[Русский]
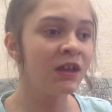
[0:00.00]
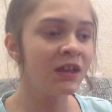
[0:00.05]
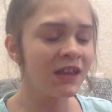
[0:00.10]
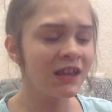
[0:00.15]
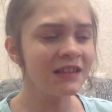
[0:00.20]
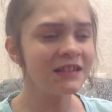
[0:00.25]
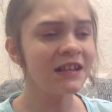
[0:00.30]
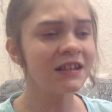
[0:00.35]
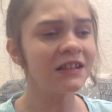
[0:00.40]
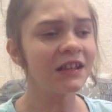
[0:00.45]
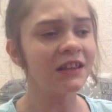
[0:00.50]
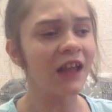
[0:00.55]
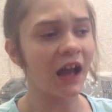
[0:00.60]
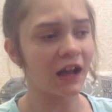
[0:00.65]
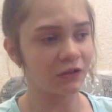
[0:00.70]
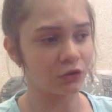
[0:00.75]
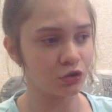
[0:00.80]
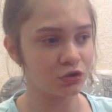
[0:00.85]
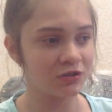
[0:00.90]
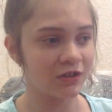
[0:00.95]
Если это
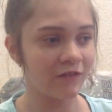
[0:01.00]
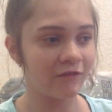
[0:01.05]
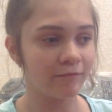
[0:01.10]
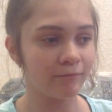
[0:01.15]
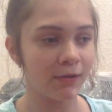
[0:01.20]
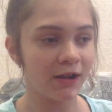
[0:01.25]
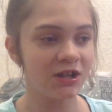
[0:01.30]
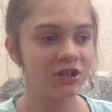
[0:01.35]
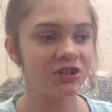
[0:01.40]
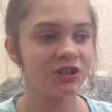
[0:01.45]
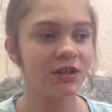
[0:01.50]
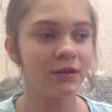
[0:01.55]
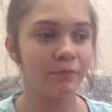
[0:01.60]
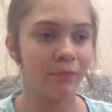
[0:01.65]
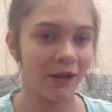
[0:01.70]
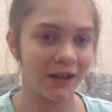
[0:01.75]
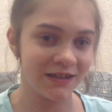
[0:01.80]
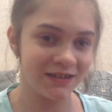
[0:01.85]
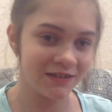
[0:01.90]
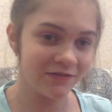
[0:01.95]
так, то ставим большие
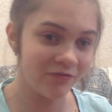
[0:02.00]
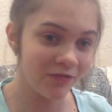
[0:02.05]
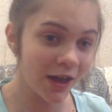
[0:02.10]
пальцы